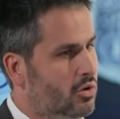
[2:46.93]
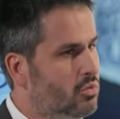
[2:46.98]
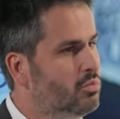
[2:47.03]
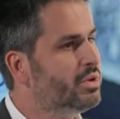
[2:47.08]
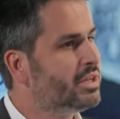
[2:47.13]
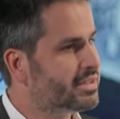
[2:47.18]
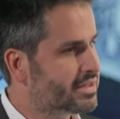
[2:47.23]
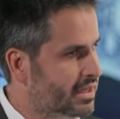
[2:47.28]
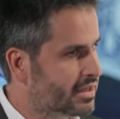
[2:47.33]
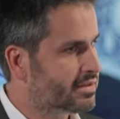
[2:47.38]

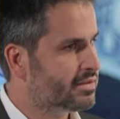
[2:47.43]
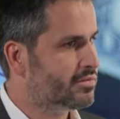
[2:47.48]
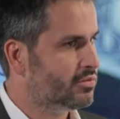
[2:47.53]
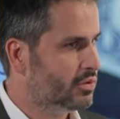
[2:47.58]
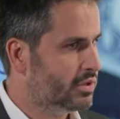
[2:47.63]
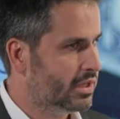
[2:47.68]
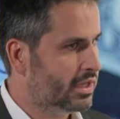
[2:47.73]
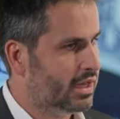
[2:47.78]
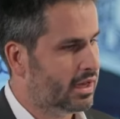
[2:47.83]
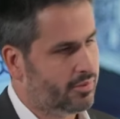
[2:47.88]
Umgesetzt
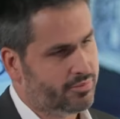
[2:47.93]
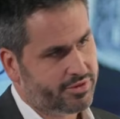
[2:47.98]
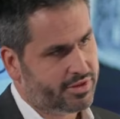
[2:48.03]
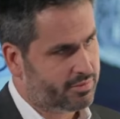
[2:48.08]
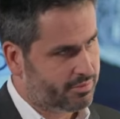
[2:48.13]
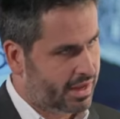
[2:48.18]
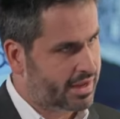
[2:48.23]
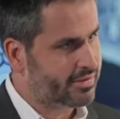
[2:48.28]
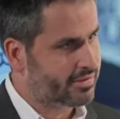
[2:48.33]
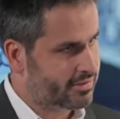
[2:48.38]
wurde, haben sie
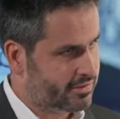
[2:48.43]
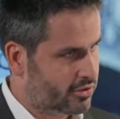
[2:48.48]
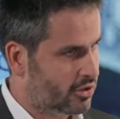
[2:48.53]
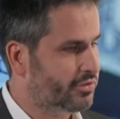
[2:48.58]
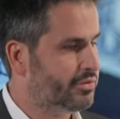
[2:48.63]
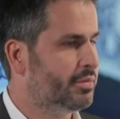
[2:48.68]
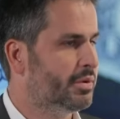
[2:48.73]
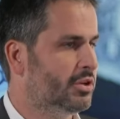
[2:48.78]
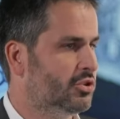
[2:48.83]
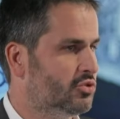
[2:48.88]
dann meistens
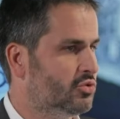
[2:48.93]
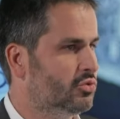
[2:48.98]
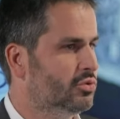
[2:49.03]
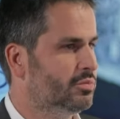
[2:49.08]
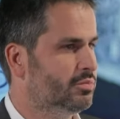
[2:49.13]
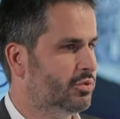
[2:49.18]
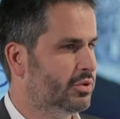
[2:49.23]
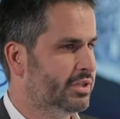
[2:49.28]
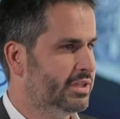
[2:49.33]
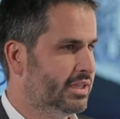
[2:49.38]
trotzdem eine
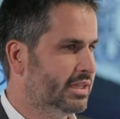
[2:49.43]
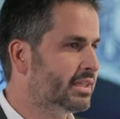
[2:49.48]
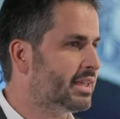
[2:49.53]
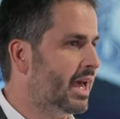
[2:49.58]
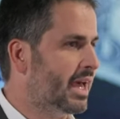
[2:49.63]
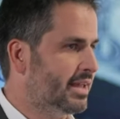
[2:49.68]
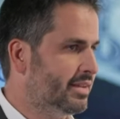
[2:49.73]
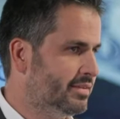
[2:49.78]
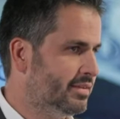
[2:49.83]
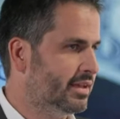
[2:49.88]
Schuldenpolitik.
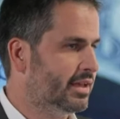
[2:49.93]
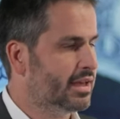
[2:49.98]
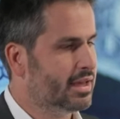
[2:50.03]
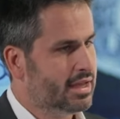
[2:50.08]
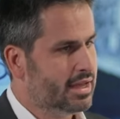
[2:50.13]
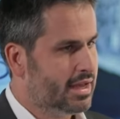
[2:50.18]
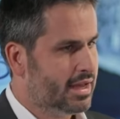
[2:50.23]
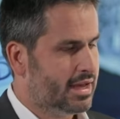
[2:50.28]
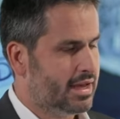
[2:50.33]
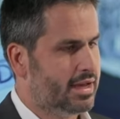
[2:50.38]
Der einzige
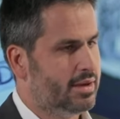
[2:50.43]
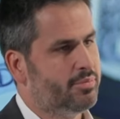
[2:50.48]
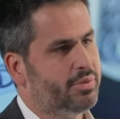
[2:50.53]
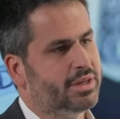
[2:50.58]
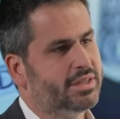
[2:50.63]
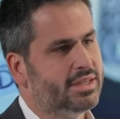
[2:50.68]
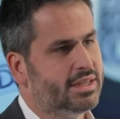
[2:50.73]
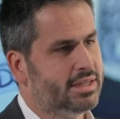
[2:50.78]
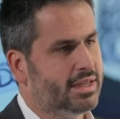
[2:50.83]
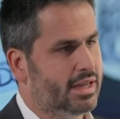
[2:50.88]
äh,
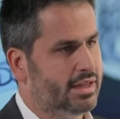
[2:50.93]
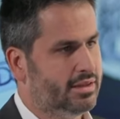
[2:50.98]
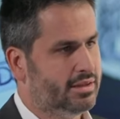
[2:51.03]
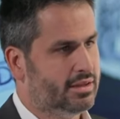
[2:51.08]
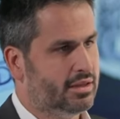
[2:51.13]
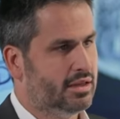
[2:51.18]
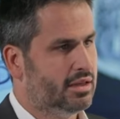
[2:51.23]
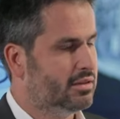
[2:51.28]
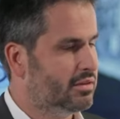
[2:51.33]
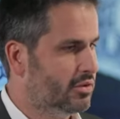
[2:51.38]
Präsident,
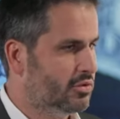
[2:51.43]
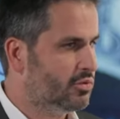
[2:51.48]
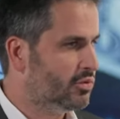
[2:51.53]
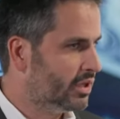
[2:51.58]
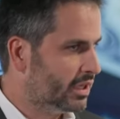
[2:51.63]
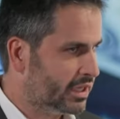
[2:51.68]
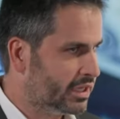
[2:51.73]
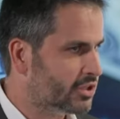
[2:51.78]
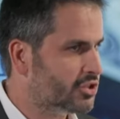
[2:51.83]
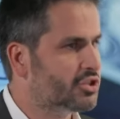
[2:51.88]
der in der
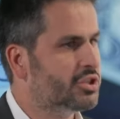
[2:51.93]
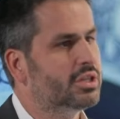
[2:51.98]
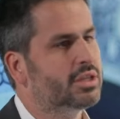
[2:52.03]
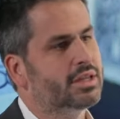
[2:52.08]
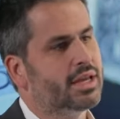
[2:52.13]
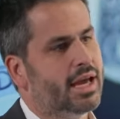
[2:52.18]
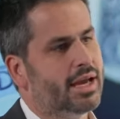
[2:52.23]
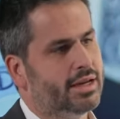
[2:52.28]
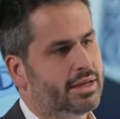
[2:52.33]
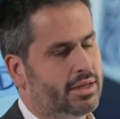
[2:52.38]
jüngeren
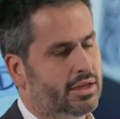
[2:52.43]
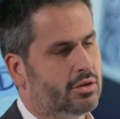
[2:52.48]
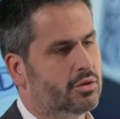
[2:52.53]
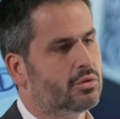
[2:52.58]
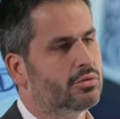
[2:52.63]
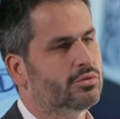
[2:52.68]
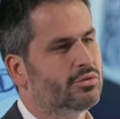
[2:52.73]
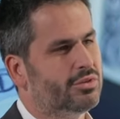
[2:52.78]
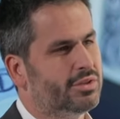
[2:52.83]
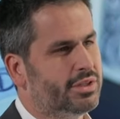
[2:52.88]
Geschichte eigentlich einen
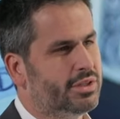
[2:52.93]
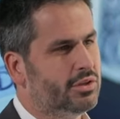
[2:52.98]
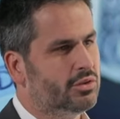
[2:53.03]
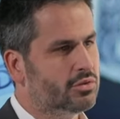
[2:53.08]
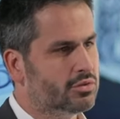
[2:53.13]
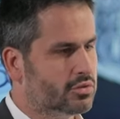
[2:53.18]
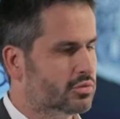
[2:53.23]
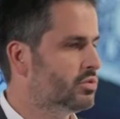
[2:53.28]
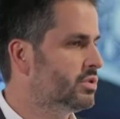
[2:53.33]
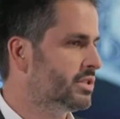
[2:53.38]

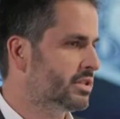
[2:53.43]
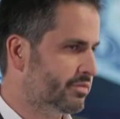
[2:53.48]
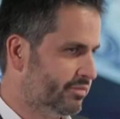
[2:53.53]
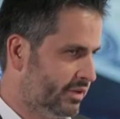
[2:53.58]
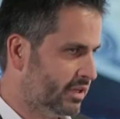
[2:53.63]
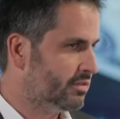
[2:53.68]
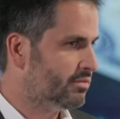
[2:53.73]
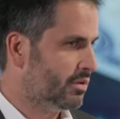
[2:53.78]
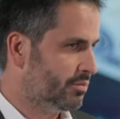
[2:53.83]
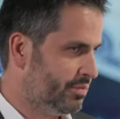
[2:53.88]
Konsolidierungskurs
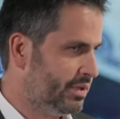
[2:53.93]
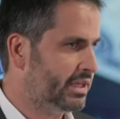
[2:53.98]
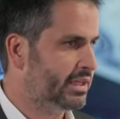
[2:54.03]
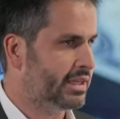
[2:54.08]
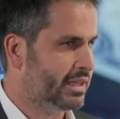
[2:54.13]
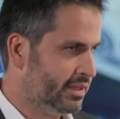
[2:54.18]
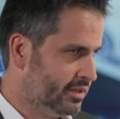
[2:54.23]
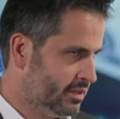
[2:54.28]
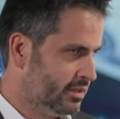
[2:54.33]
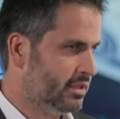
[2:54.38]
gefahren hat, war Bill
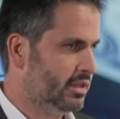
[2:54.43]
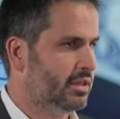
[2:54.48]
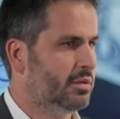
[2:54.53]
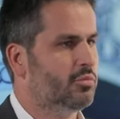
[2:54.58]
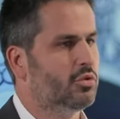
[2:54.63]
Clinton, der